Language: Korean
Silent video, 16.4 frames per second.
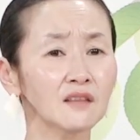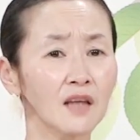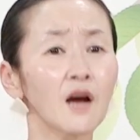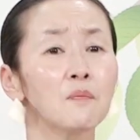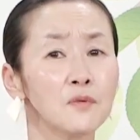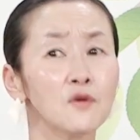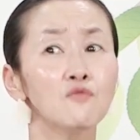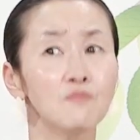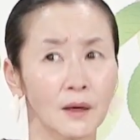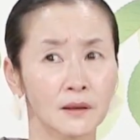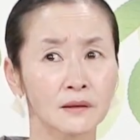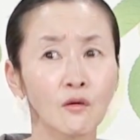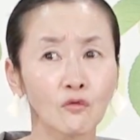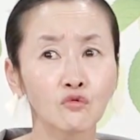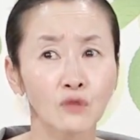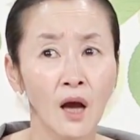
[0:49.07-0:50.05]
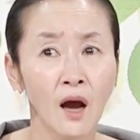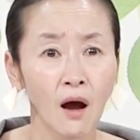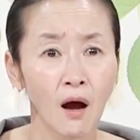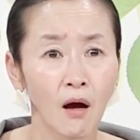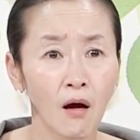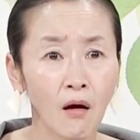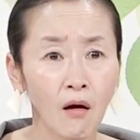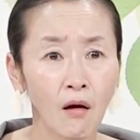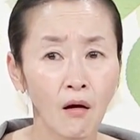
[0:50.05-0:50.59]
내가 미움받았구나.
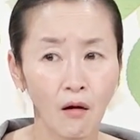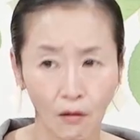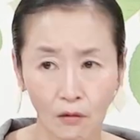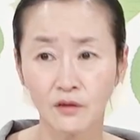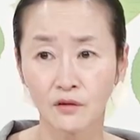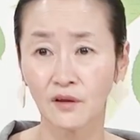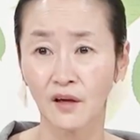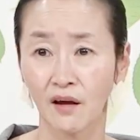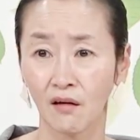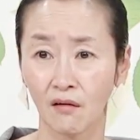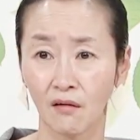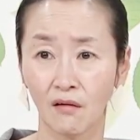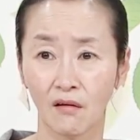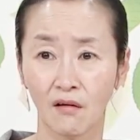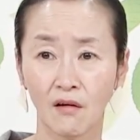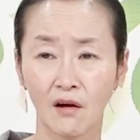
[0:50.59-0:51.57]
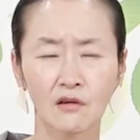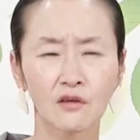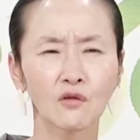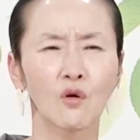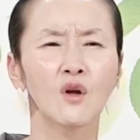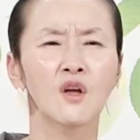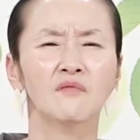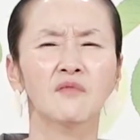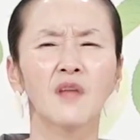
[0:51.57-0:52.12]
이렇게.
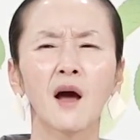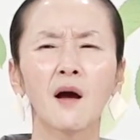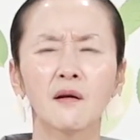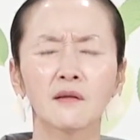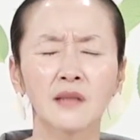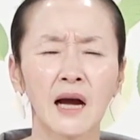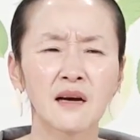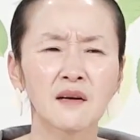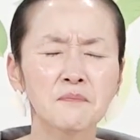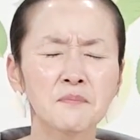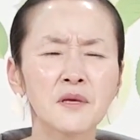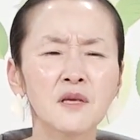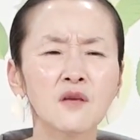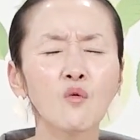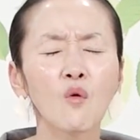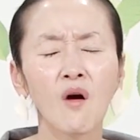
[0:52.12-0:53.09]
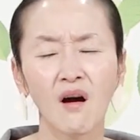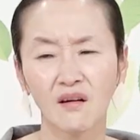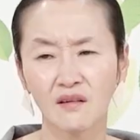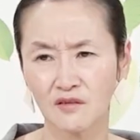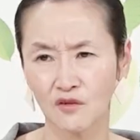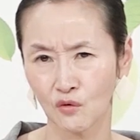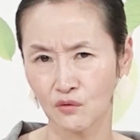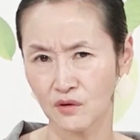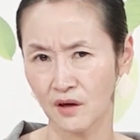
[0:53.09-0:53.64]
그리고 내가, 나는
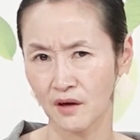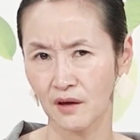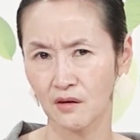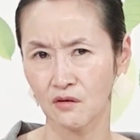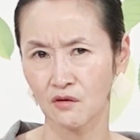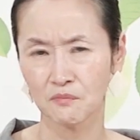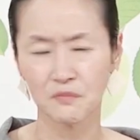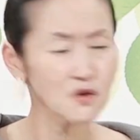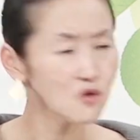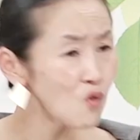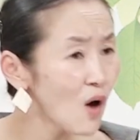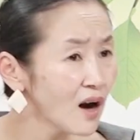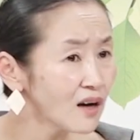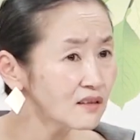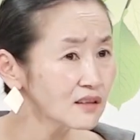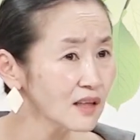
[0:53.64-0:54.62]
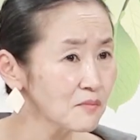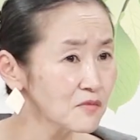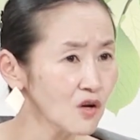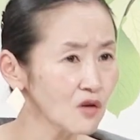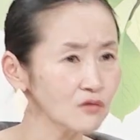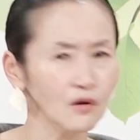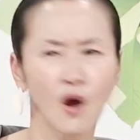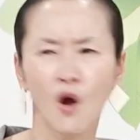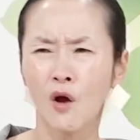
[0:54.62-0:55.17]
미워하는 여자예요. 미워하는
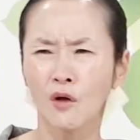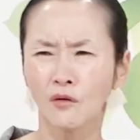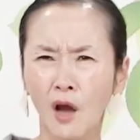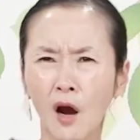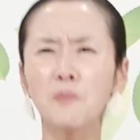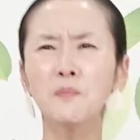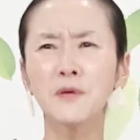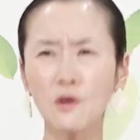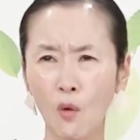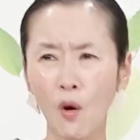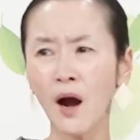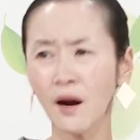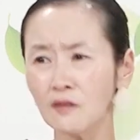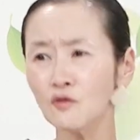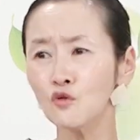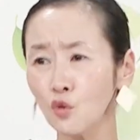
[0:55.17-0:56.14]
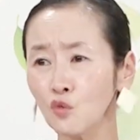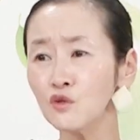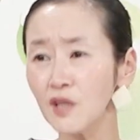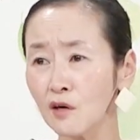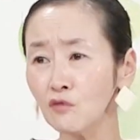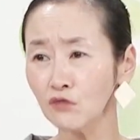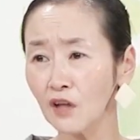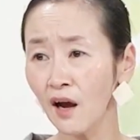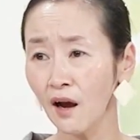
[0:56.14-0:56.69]
남자일 때 내가 미워하는
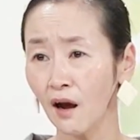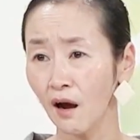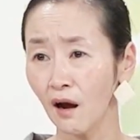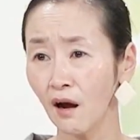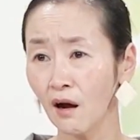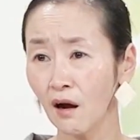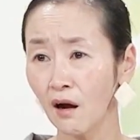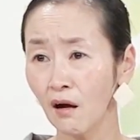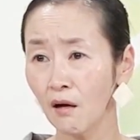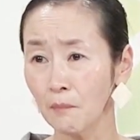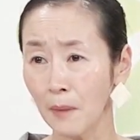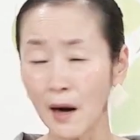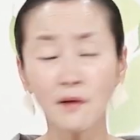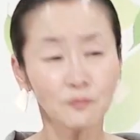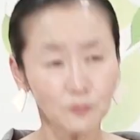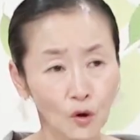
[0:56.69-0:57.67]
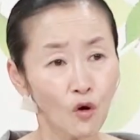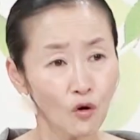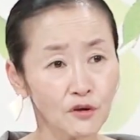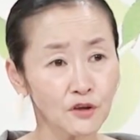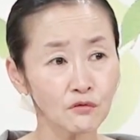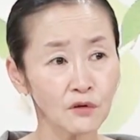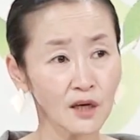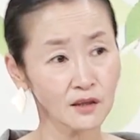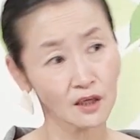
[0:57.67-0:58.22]
존재구나.
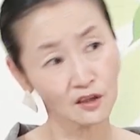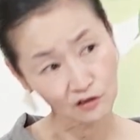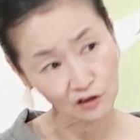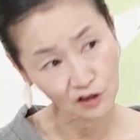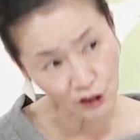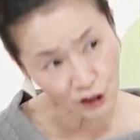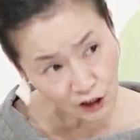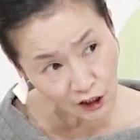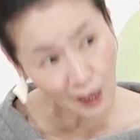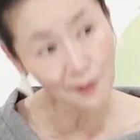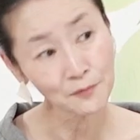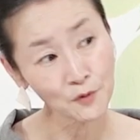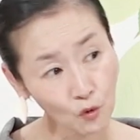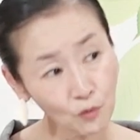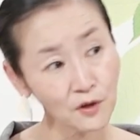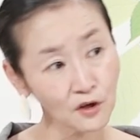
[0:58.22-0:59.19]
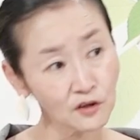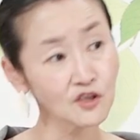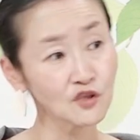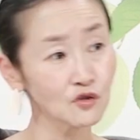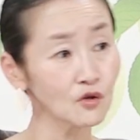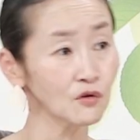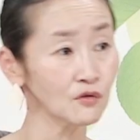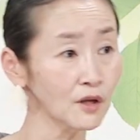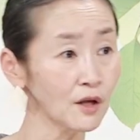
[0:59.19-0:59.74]
마음덩어리구나. 이렇게 실감이 오면
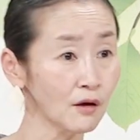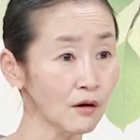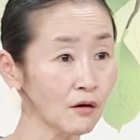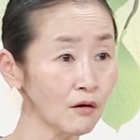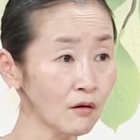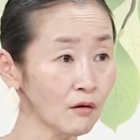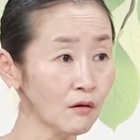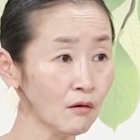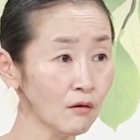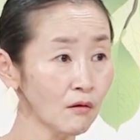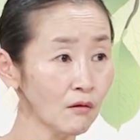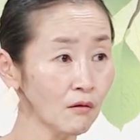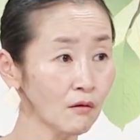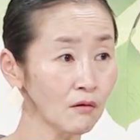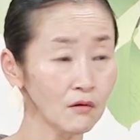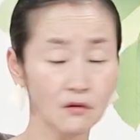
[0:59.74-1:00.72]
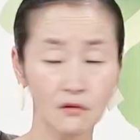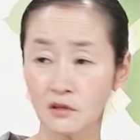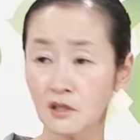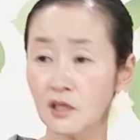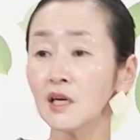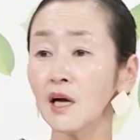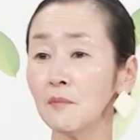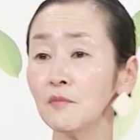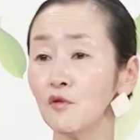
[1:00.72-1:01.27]
인정이에요.
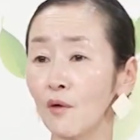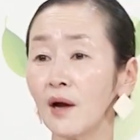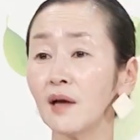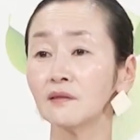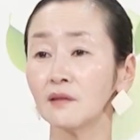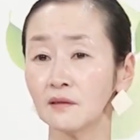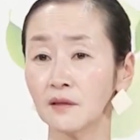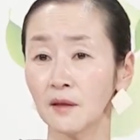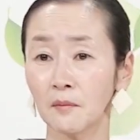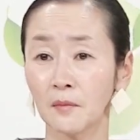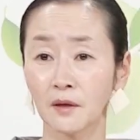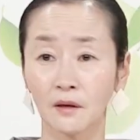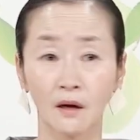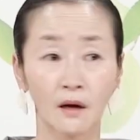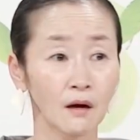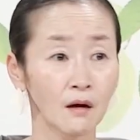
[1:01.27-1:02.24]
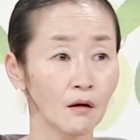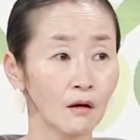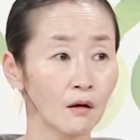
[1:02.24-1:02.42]
실감이 와야 된단 말이야.